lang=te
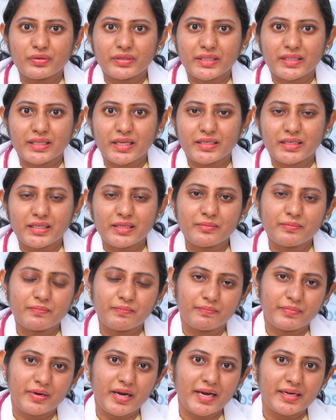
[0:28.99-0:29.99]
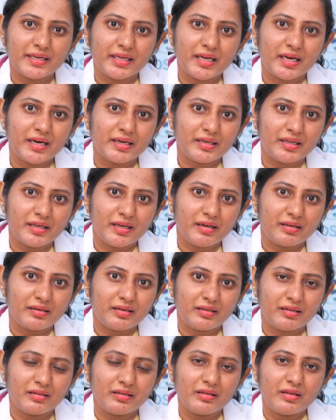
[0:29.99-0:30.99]
ఉంటే దాన్ని బ్రాడికార్డియా
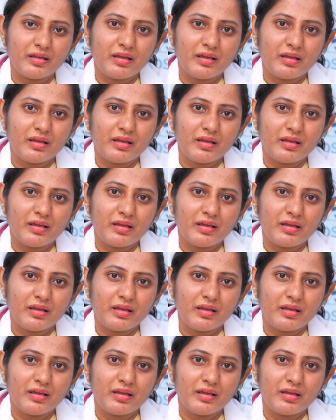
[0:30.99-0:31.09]
అని